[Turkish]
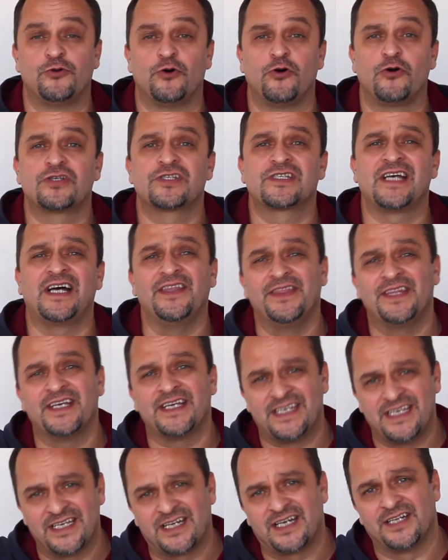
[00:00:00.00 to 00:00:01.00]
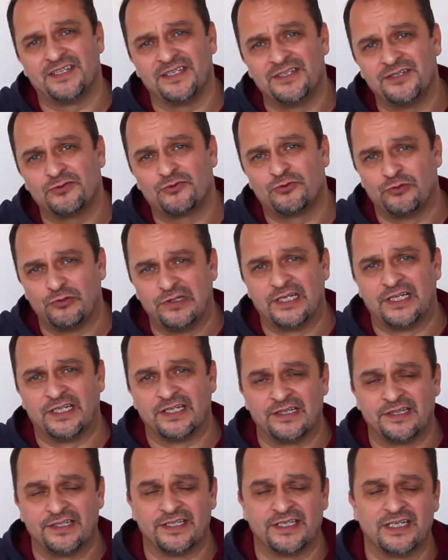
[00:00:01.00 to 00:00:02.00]
90 dakikanın
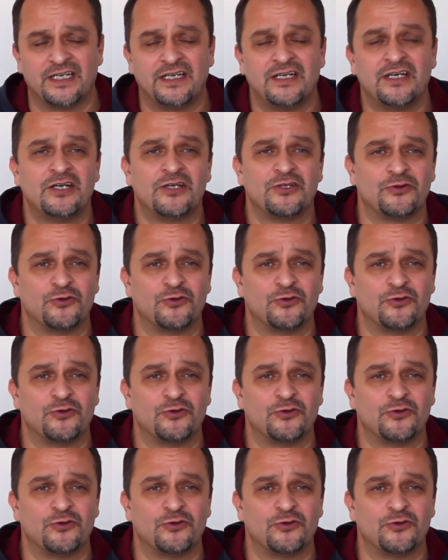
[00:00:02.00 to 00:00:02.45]
kullanıldığı